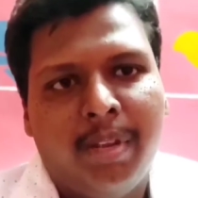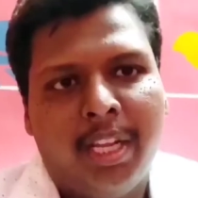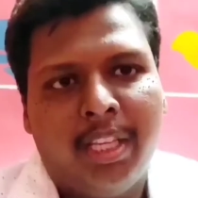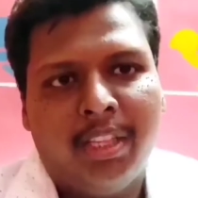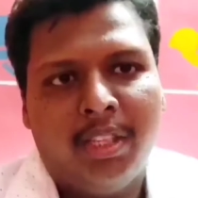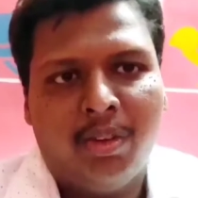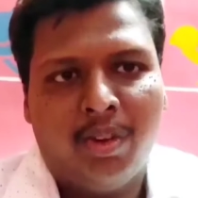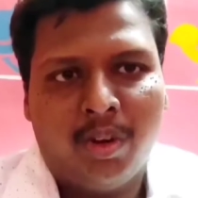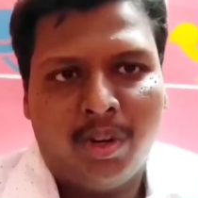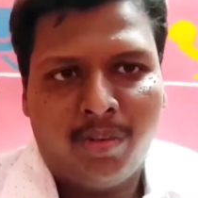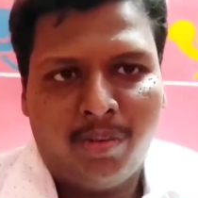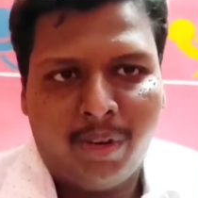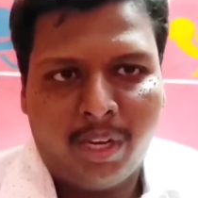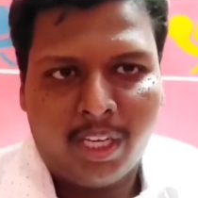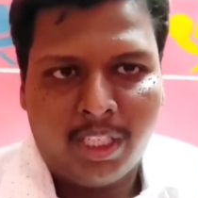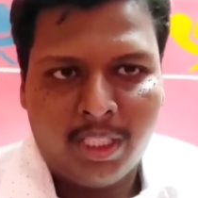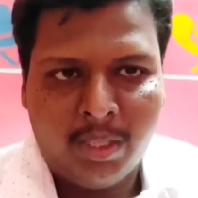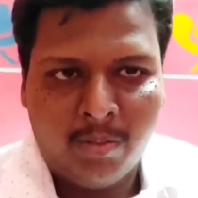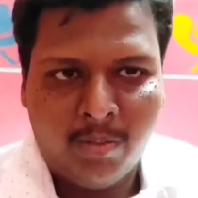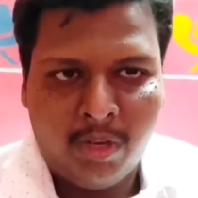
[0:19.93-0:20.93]
మీరైతే
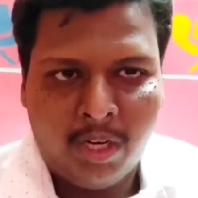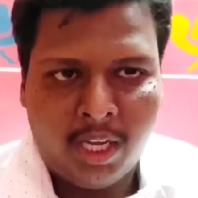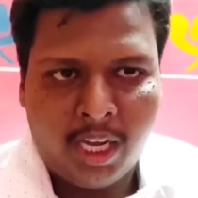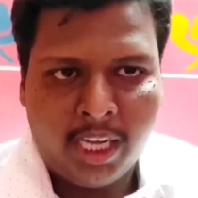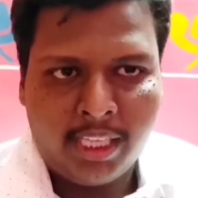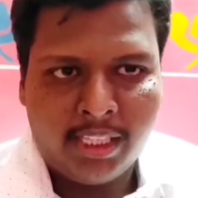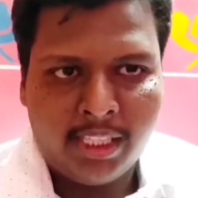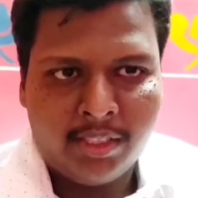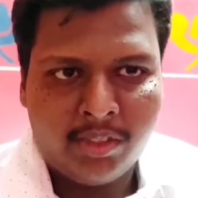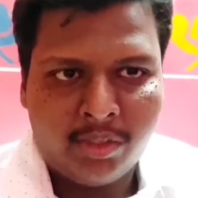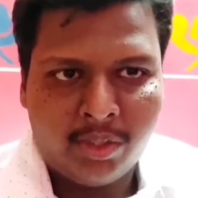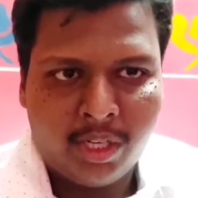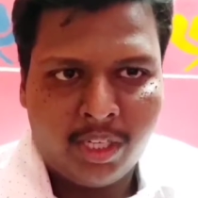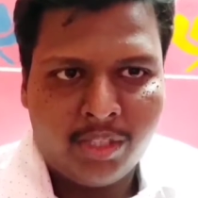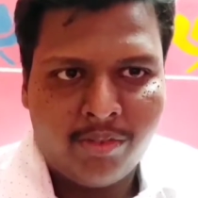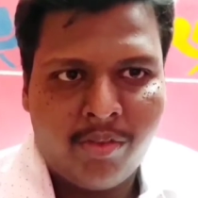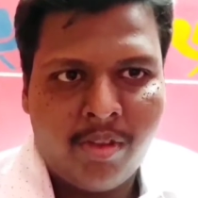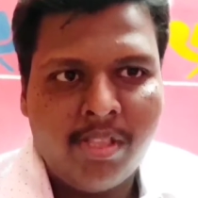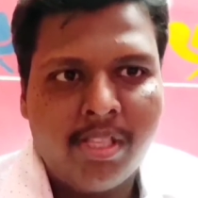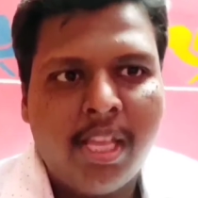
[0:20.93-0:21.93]
నోటిఫికేషన్ మూలంగా అయితే
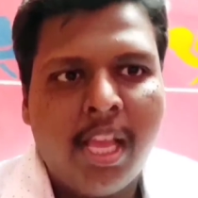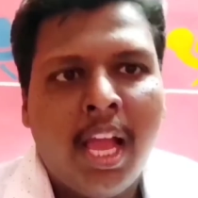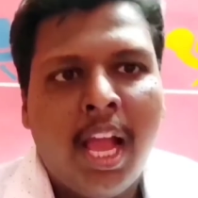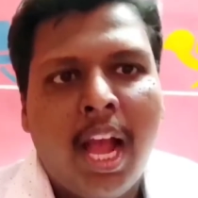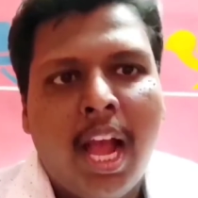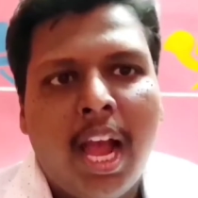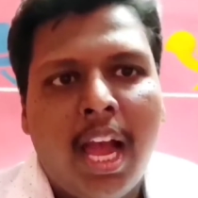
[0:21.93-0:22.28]
చూడొచ్చు ఫ్రెండ్స్